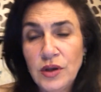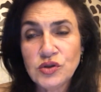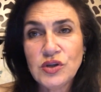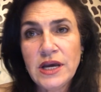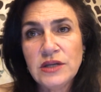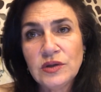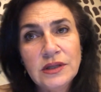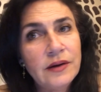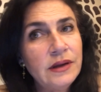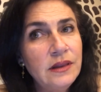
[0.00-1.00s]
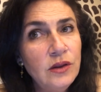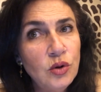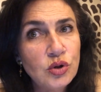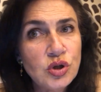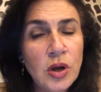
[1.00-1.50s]
y eso se ha hecho a través de
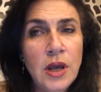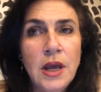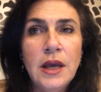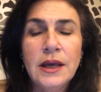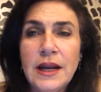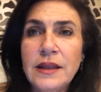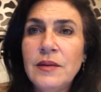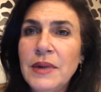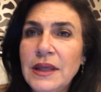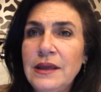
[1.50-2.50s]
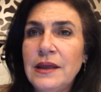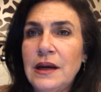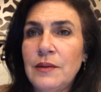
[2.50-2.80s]
dos grandes medidas.